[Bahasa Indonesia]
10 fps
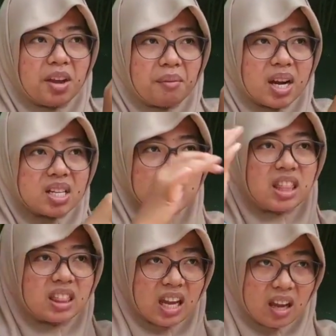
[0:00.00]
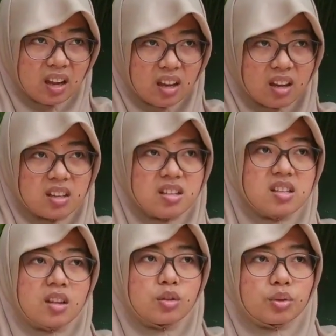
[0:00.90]
Bagaimana Sinta
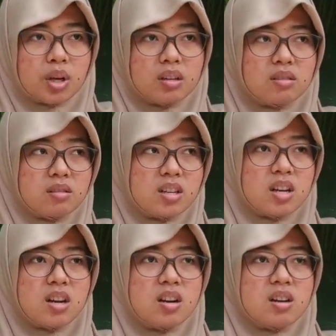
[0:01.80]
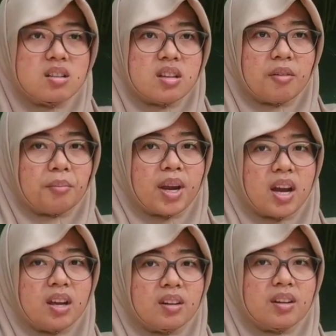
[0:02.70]
di situ kan dia
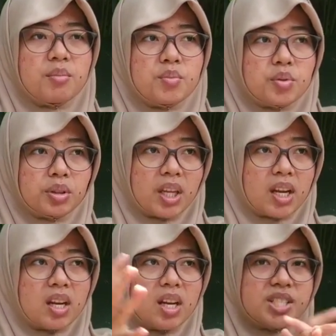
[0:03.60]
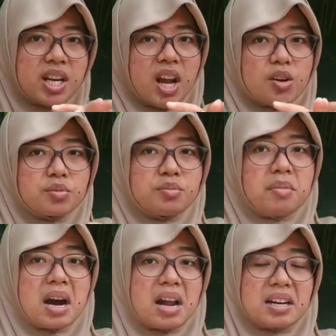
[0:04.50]
sampai akhirnya membuktikan dengan cara harus
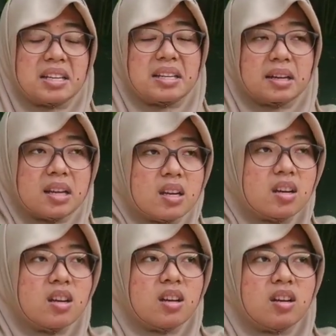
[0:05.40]
membakar diri